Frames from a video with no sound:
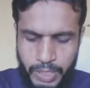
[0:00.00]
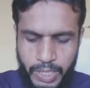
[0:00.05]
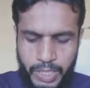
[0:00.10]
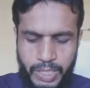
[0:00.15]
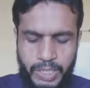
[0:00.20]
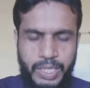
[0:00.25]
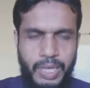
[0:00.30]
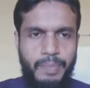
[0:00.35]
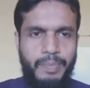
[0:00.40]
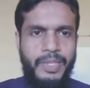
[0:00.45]

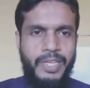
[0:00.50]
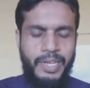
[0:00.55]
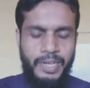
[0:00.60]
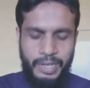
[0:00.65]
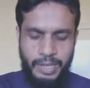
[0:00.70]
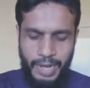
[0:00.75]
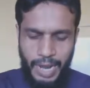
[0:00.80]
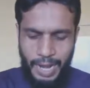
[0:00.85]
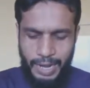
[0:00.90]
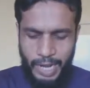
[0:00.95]
খ্রিস্টাব্দের
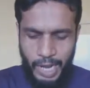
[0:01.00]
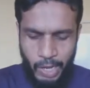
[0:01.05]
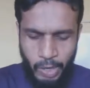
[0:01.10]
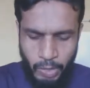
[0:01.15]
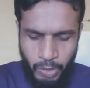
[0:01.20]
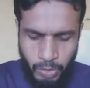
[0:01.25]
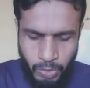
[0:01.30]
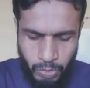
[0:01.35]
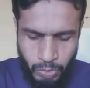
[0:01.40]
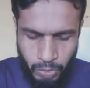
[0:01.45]

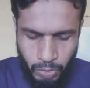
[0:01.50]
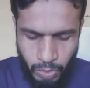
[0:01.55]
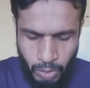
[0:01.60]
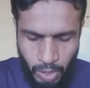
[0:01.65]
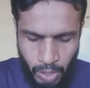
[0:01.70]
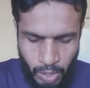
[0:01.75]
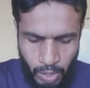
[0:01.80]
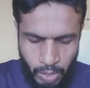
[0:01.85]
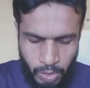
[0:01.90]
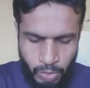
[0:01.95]
নারায়ণ গুরু
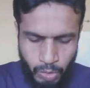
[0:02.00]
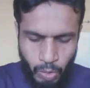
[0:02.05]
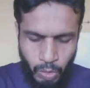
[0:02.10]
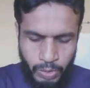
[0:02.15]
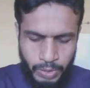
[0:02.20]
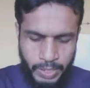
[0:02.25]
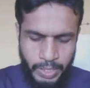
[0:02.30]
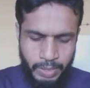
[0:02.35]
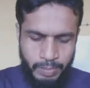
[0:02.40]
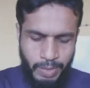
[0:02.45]

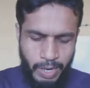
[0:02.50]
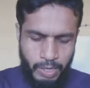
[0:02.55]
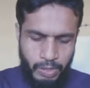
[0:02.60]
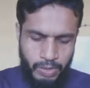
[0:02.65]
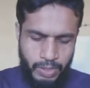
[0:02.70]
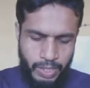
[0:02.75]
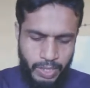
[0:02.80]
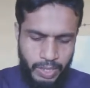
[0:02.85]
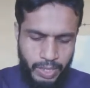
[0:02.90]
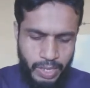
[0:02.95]
দক্ষিণ
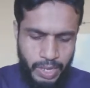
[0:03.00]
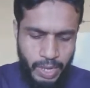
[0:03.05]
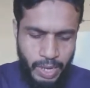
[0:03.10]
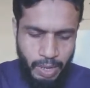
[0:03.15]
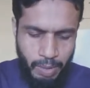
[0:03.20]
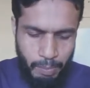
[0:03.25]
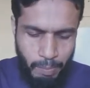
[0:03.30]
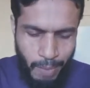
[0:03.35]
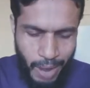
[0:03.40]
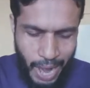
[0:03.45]
ভারতে
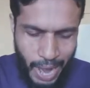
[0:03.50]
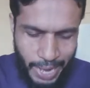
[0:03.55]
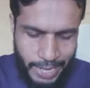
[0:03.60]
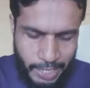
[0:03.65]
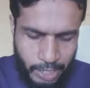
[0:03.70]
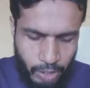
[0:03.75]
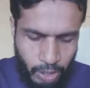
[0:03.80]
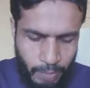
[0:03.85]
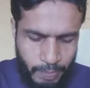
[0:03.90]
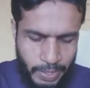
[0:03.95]

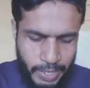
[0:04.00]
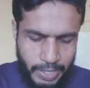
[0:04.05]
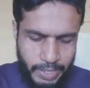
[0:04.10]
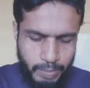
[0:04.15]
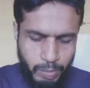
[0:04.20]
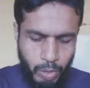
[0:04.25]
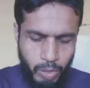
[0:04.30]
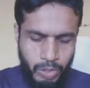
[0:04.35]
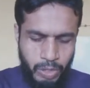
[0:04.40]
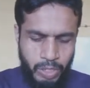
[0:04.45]
ভাইকমের
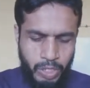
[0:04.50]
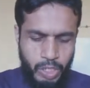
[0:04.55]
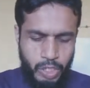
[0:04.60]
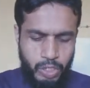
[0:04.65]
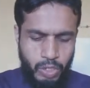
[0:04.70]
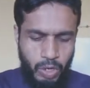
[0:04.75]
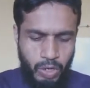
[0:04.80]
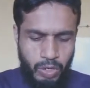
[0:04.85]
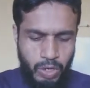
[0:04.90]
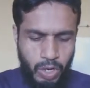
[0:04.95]
মন্দির
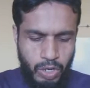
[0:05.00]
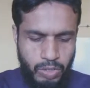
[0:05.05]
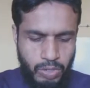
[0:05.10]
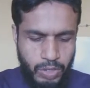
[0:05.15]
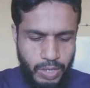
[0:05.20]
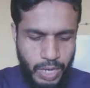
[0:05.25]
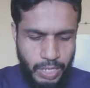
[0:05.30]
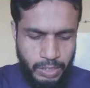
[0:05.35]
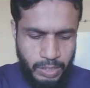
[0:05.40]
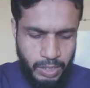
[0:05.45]
সংলগ্ন
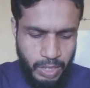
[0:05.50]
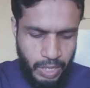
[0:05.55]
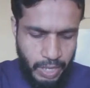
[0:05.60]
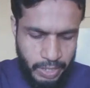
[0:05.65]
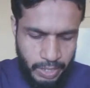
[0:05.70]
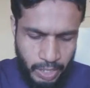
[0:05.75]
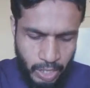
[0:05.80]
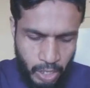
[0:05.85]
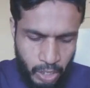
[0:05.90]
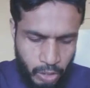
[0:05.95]

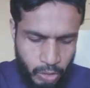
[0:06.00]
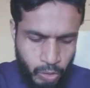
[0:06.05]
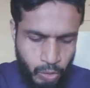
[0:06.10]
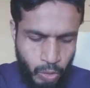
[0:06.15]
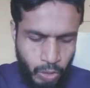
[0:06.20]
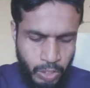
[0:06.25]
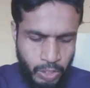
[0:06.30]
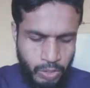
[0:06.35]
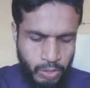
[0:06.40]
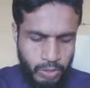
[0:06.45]
রাস্তায়
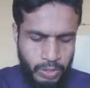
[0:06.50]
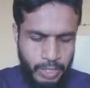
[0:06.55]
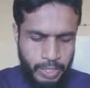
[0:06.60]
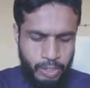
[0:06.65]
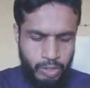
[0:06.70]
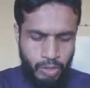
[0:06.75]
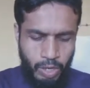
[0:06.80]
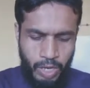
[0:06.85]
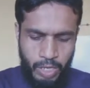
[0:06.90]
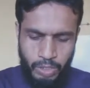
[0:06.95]
দলিতদের
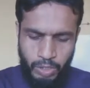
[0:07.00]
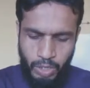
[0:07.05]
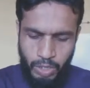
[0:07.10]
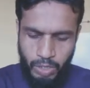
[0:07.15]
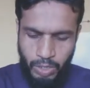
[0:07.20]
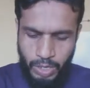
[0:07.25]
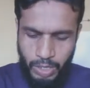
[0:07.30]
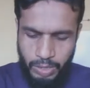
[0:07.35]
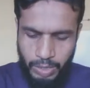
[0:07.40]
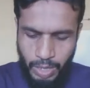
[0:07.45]
চলাচল
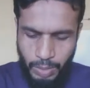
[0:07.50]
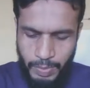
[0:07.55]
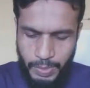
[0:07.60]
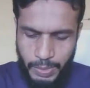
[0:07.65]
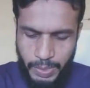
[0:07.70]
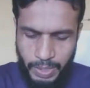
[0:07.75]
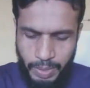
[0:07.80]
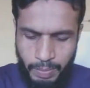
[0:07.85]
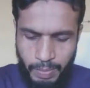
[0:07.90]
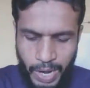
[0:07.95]
করার
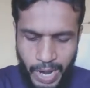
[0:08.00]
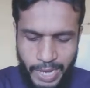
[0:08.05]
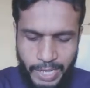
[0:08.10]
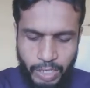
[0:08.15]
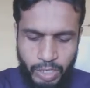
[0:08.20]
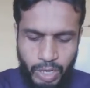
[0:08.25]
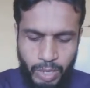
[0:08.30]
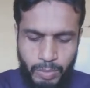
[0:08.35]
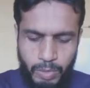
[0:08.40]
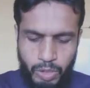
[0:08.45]
দাবিতে
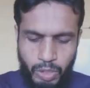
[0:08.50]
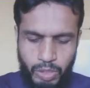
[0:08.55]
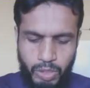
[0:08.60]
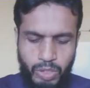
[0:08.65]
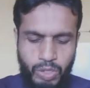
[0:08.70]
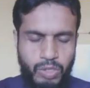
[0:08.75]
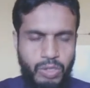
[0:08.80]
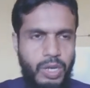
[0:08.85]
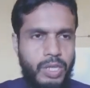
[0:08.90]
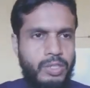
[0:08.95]
ভাইকম
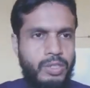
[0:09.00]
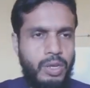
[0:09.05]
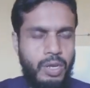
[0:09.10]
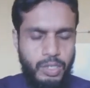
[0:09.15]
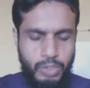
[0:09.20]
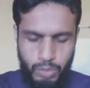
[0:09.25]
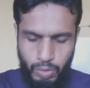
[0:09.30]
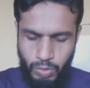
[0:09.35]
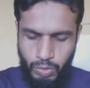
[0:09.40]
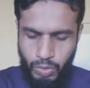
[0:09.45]
সত্যগ্রহ
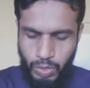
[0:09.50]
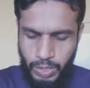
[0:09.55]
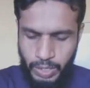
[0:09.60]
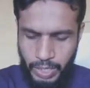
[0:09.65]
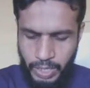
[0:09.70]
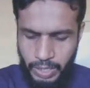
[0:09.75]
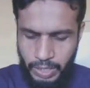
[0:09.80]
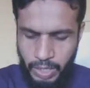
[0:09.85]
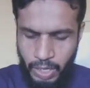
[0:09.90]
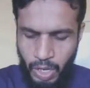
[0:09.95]
আন্দোলন শুরু
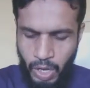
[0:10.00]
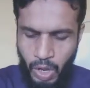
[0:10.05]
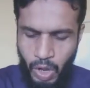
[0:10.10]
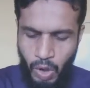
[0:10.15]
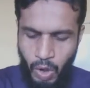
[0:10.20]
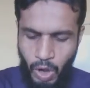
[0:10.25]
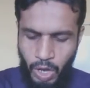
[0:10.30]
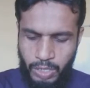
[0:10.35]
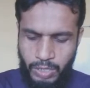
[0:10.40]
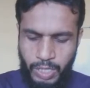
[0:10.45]
করেন
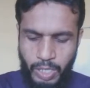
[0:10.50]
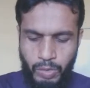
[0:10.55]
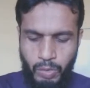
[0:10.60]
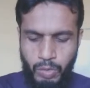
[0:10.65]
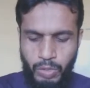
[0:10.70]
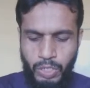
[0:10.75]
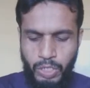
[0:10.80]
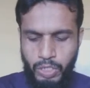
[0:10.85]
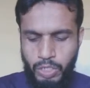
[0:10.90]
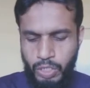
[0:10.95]
অর্থাৎ
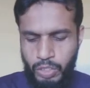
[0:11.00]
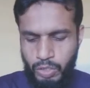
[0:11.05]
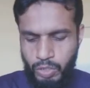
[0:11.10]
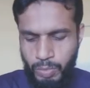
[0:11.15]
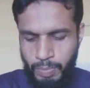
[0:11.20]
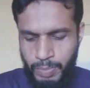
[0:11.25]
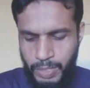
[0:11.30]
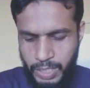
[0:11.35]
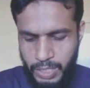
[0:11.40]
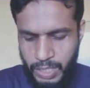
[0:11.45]
উনিশশো
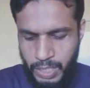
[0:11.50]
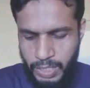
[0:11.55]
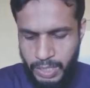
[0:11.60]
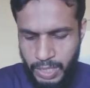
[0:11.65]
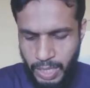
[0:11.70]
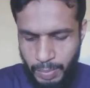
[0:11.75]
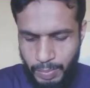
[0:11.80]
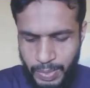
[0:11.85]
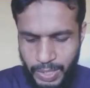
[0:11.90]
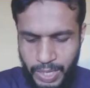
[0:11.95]
চব্বিশ
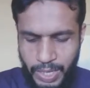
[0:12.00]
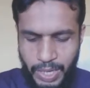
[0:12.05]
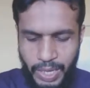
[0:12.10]
খ্রিস্টাব্দে